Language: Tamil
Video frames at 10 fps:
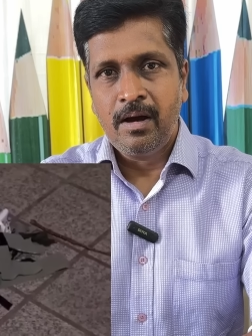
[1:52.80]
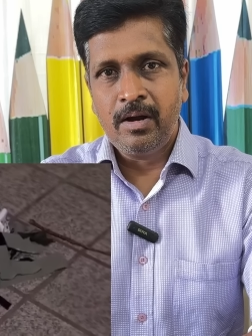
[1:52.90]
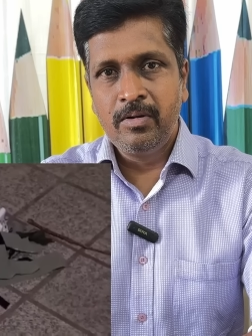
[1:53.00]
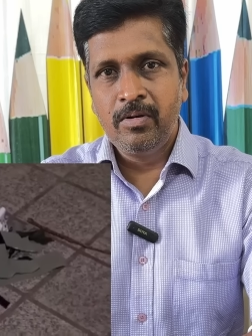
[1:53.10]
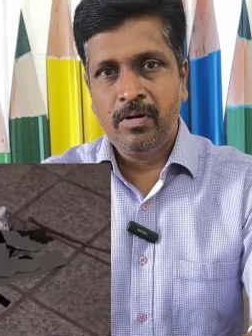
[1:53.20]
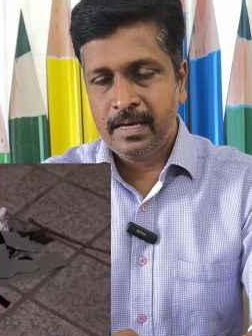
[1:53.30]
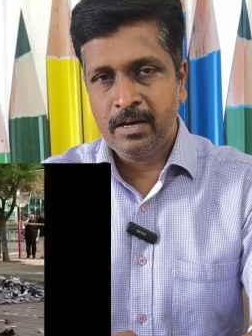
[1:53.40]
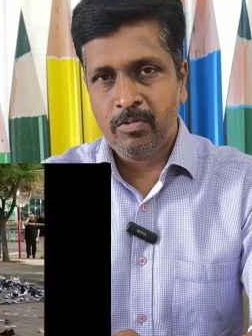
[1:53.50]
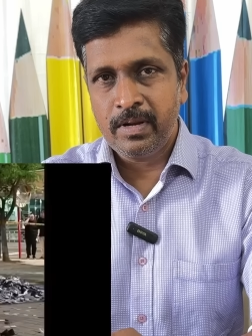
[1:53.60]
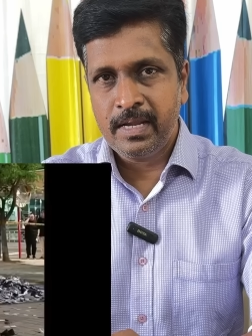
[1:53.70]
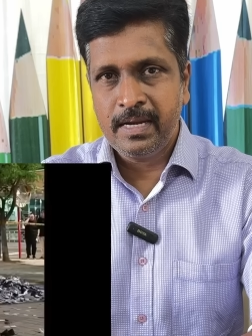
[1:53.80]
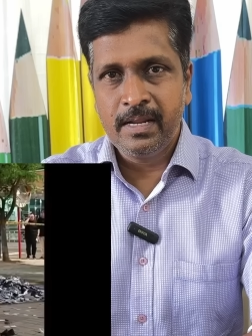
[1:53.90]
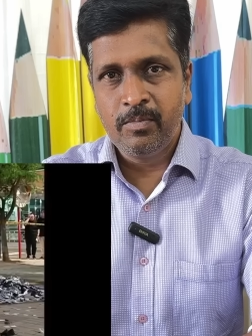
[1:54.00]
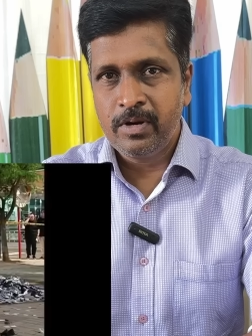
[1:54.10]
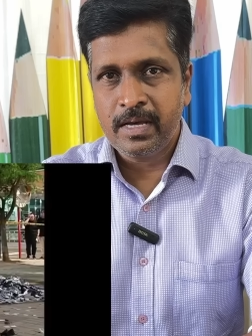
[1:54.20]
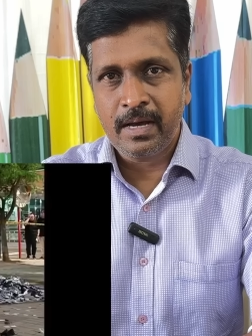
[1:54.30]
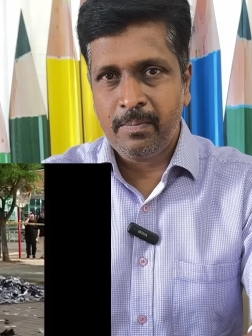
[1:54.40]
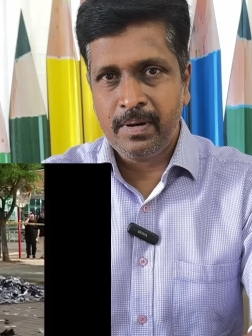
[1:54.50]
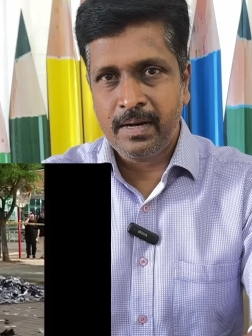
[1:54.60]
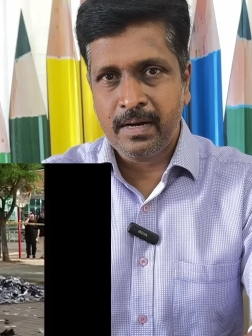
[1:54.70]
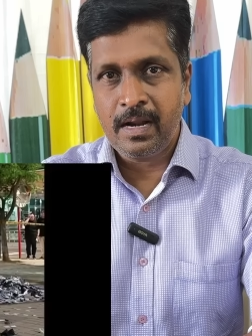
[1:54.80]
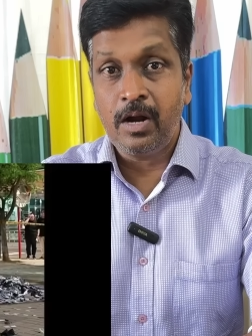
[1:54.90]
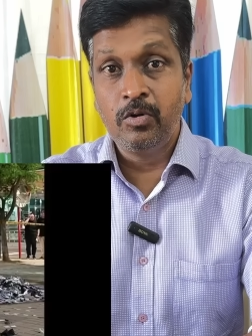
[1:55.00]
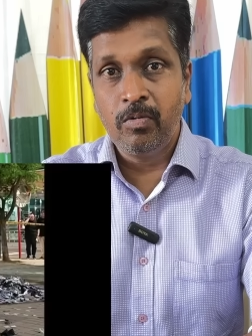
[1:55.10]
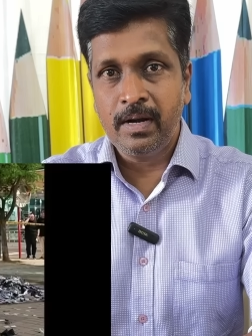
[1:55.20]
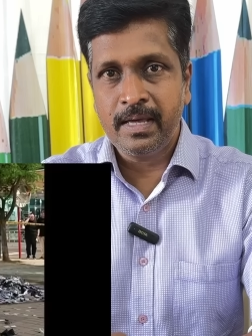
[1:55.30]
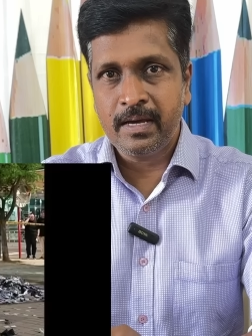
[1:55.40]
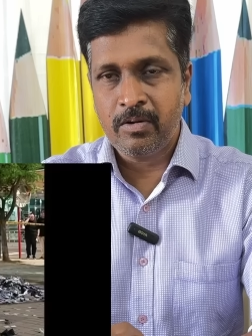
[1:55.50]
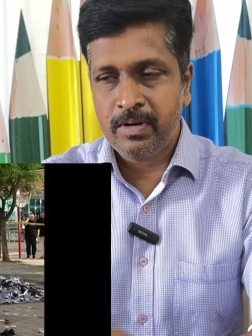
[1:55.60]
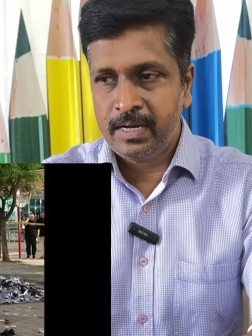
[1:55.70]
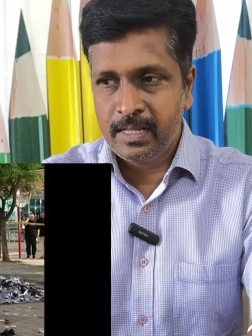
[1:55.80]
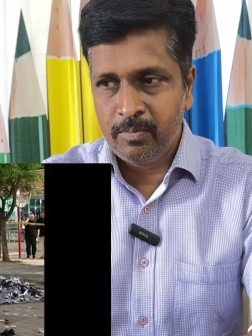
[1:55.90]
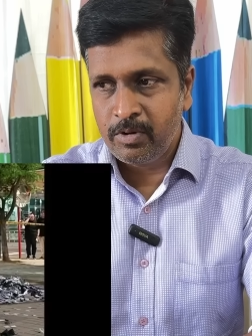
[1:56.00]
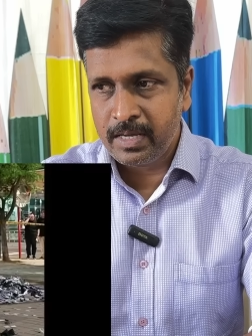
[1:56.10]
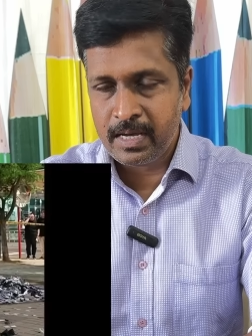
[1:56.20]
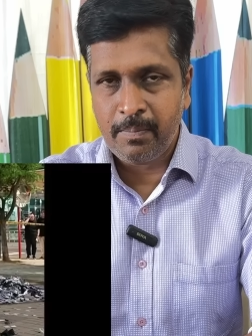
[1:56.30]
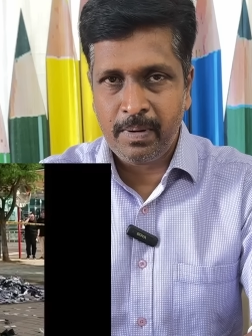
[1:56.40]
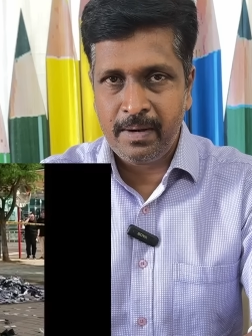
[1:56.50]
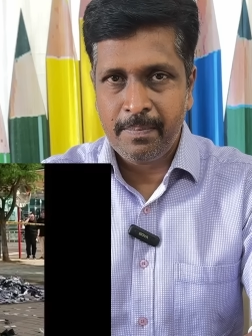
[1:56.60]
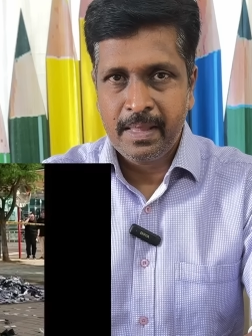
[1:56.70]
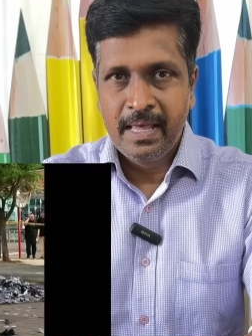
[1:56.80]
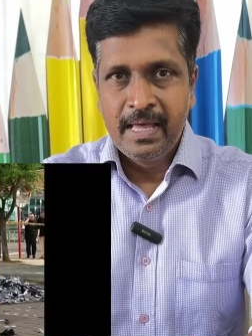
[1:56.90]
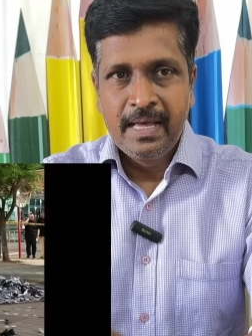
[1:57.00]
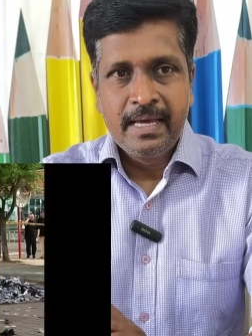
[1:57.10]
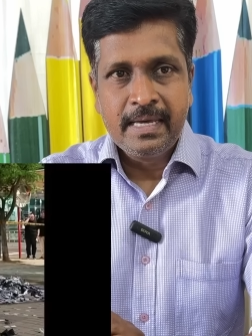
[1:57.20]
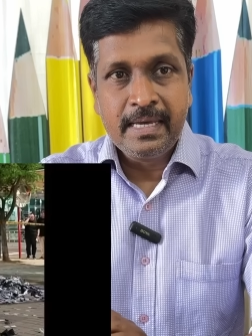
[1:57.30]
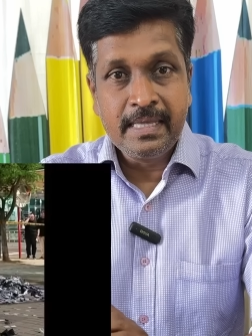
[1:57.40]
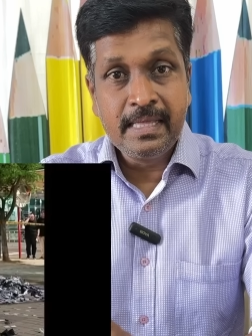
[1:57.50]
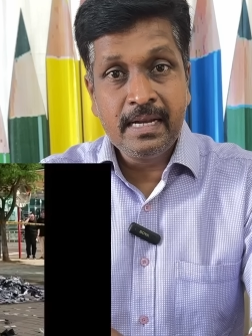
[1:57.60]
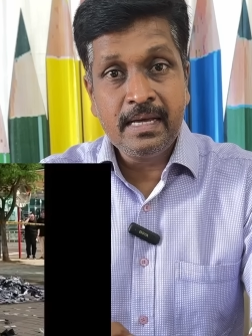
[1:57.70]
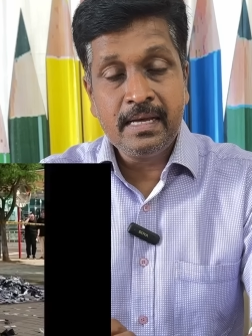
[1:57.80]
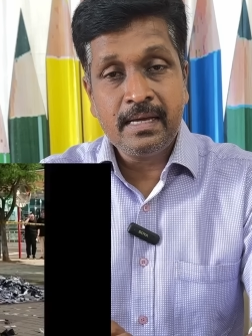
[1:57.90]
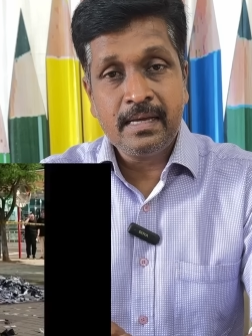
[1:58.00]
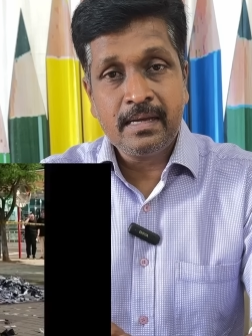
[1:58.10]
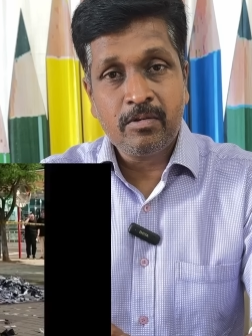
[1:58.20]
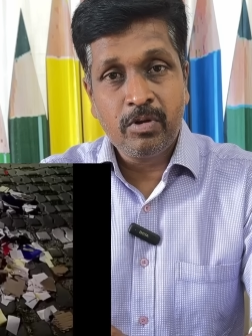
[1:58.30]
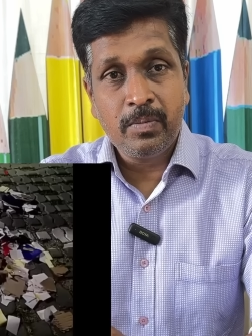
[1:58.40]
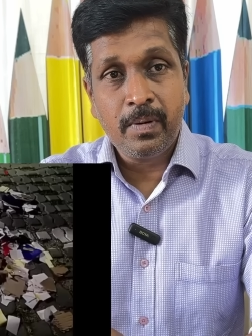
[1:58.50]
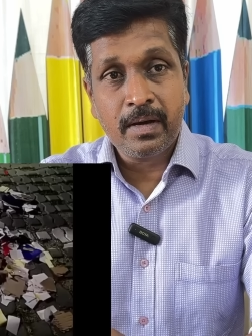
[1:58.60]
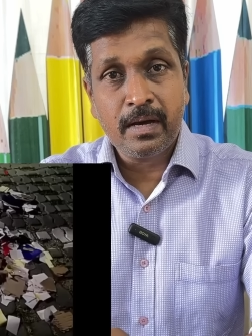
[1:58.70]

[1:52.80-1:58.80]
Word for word: அணு இயங்கக்கூடிய நீர்மூழ்கி கப்பல் இருக்குல்ல அணுவால் இயங்கக்கூடிய நீர்மூழ்கி கப்பல் இதில் குறிப்பாக